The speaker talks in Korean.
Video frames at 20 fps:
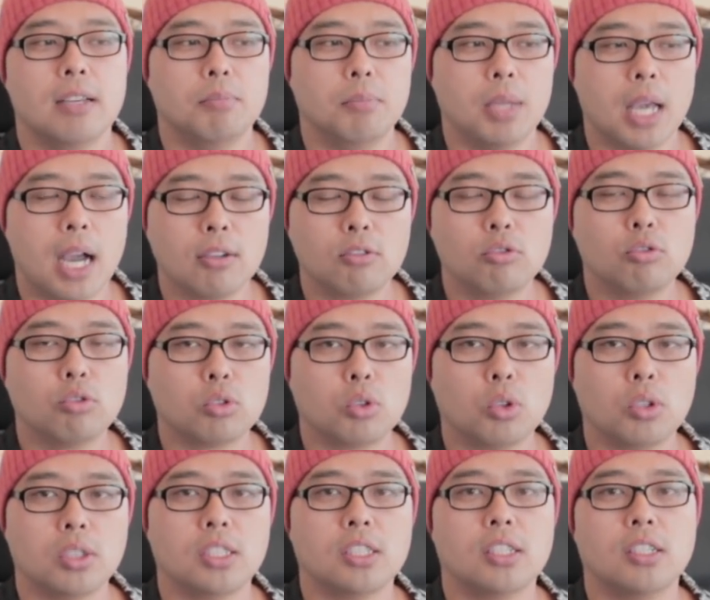
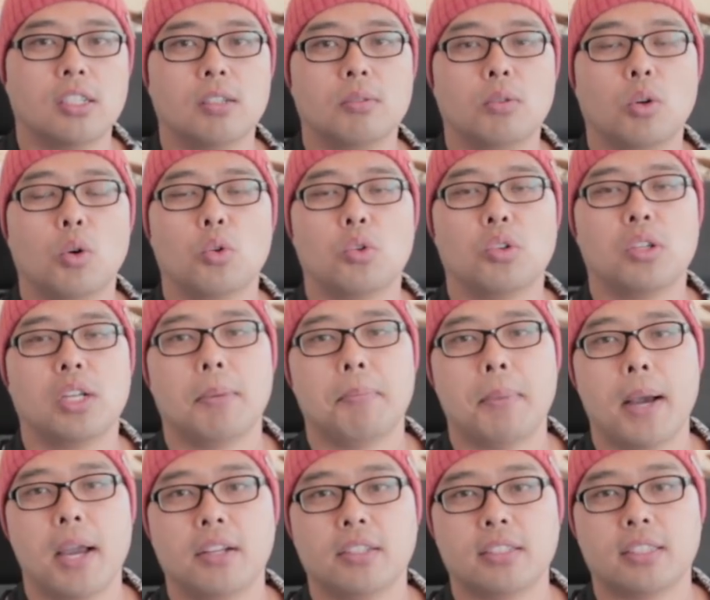한국도 지금 코로나
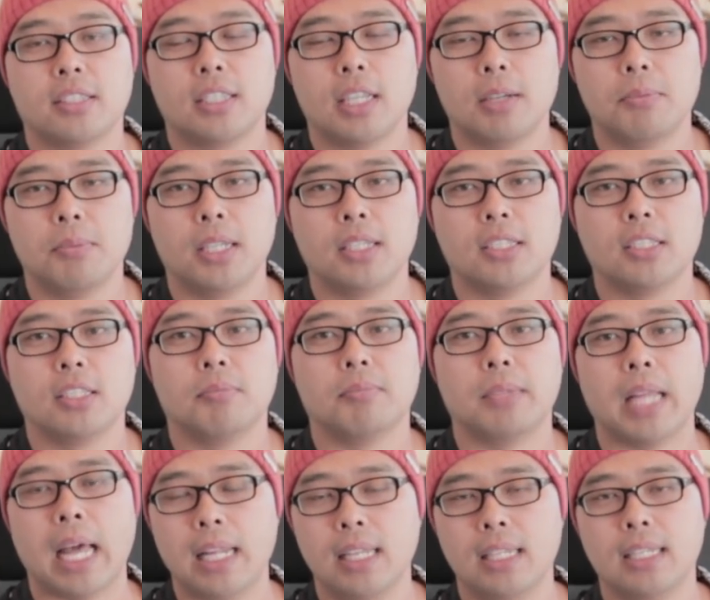바이러스 때문에 지금
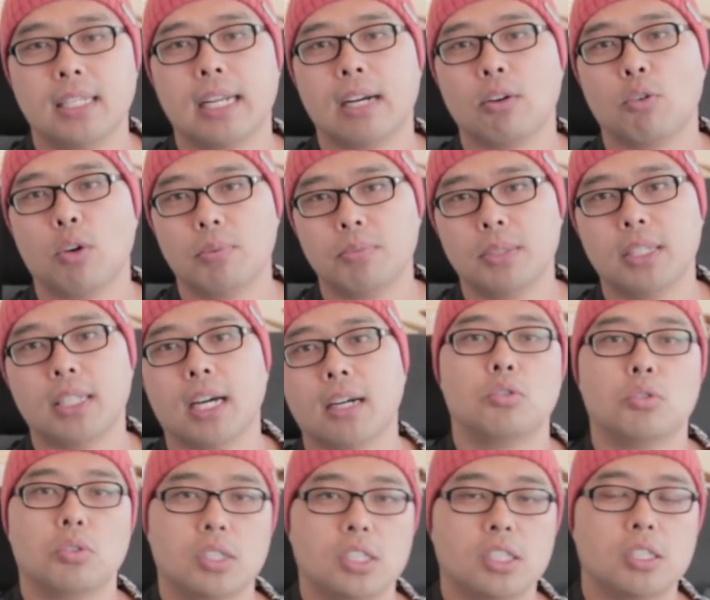난리라고 합니다.
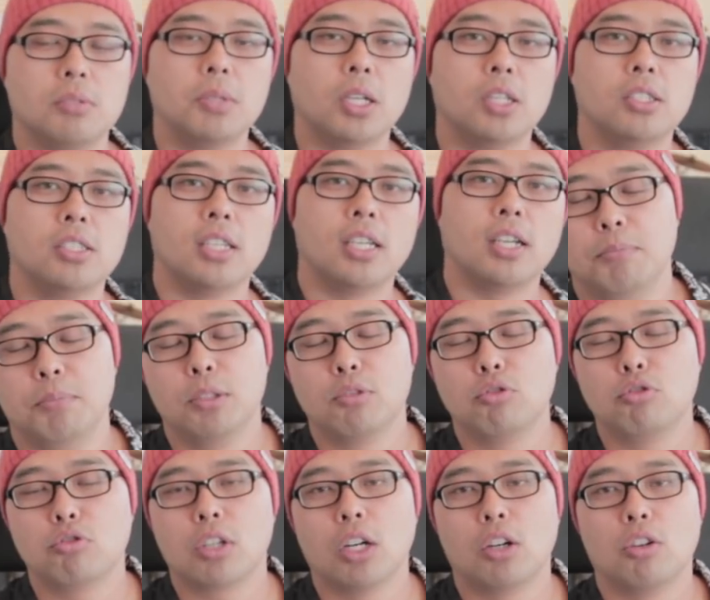그리고 지금 현재
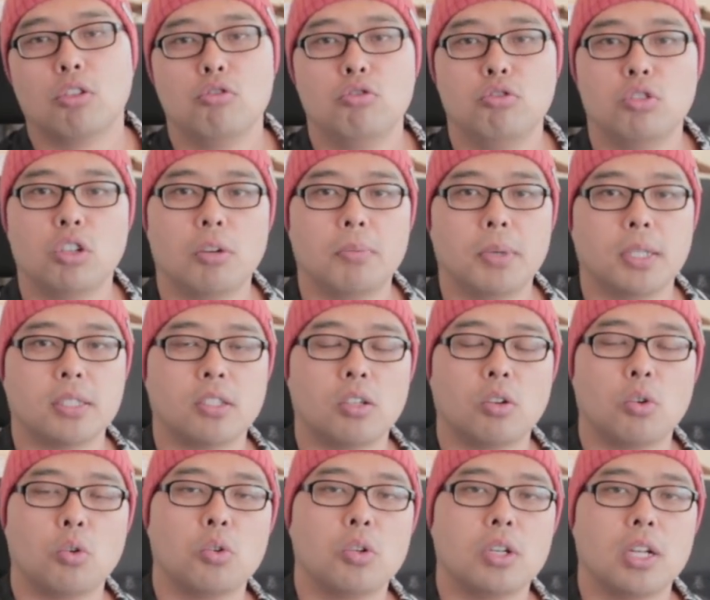미국하고 유럽에서
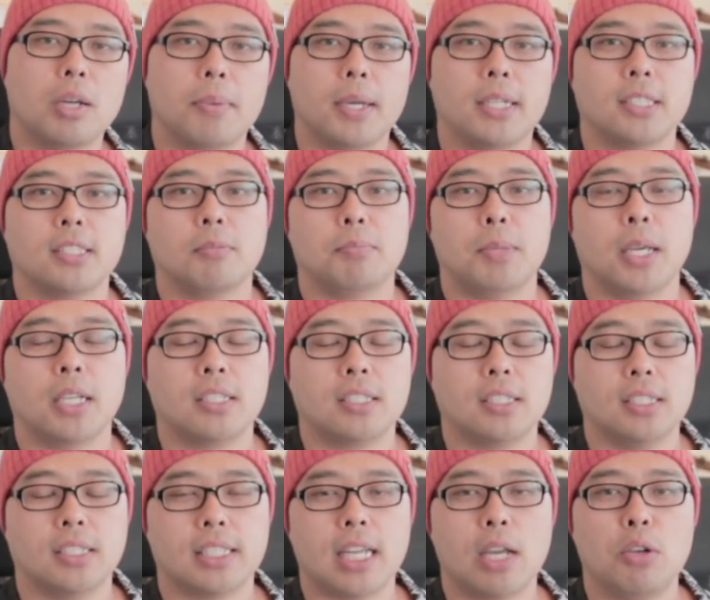코로나 바이러스
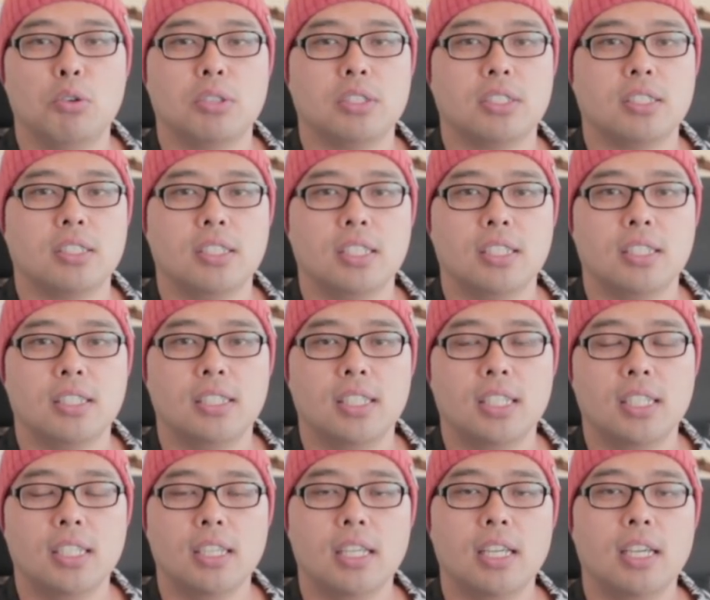백신 사용
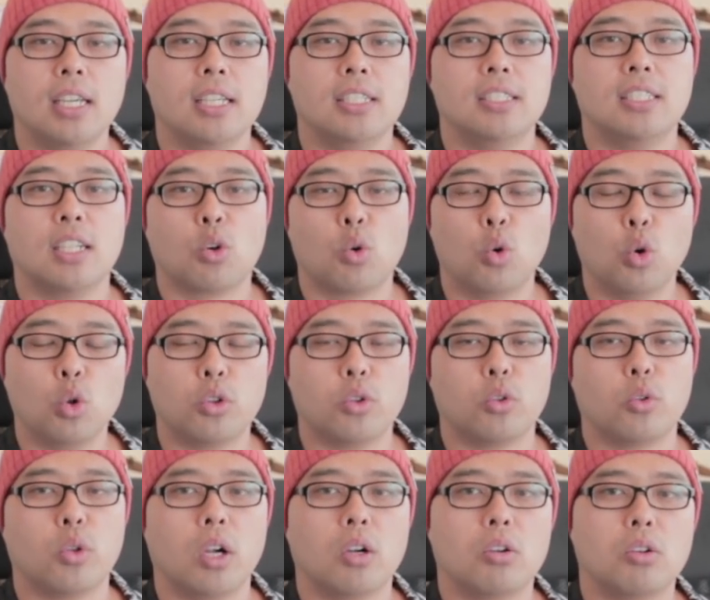승인이 이제
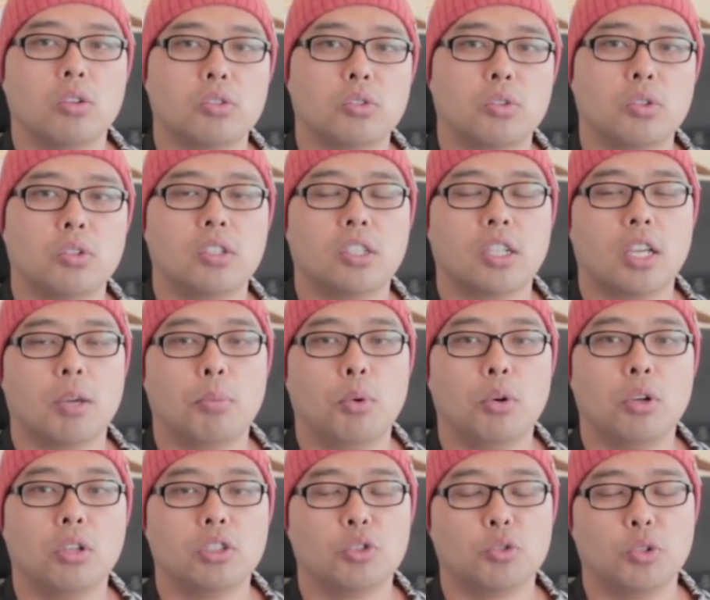곧 될 것으로 그렇게
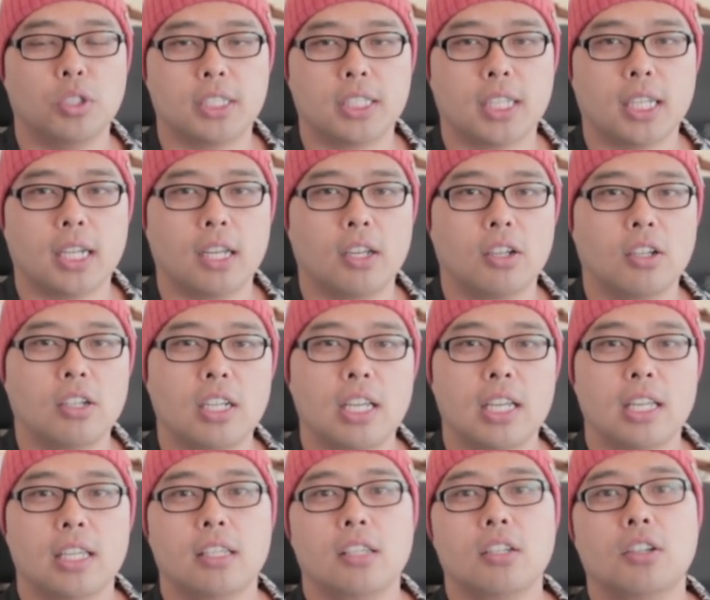보여지고 있잖아요.
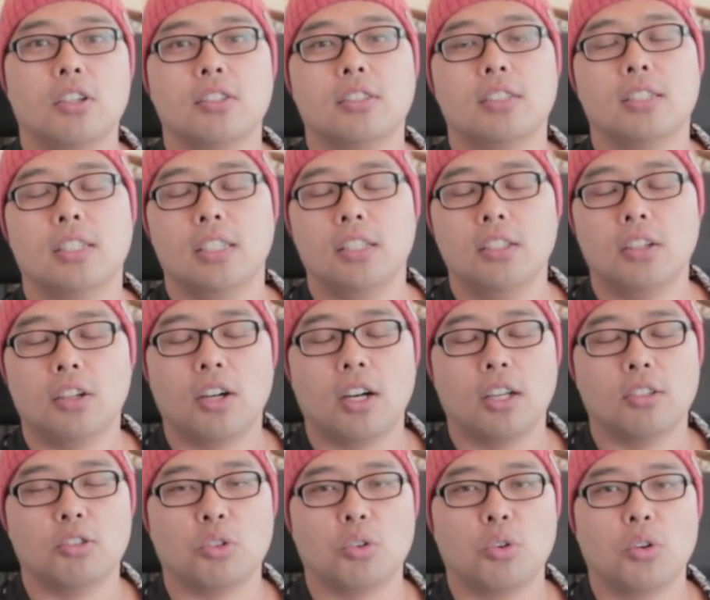이것을
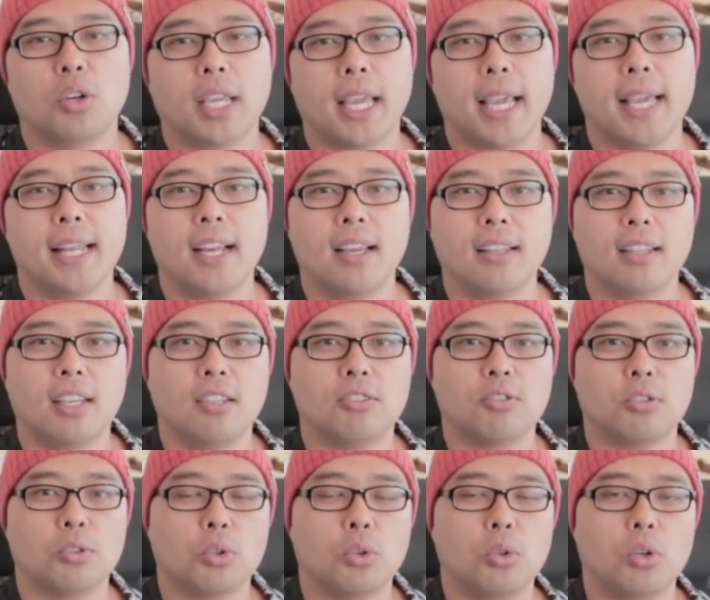이어가지고
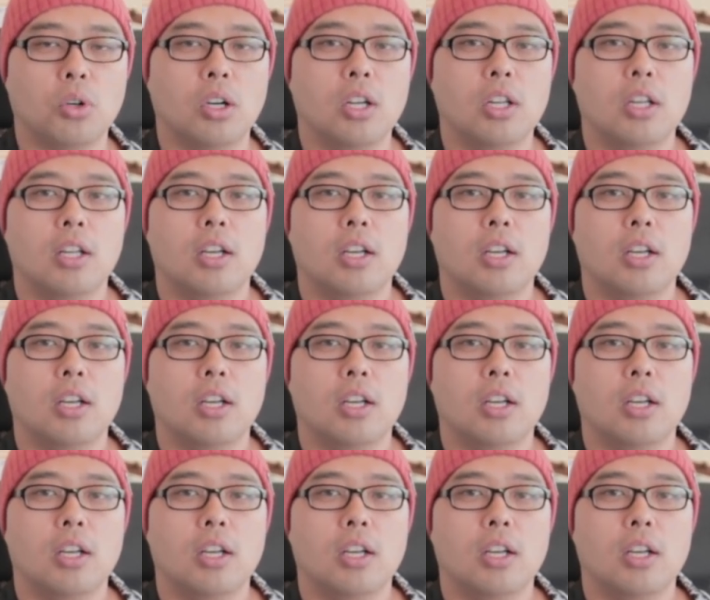캐나다에서도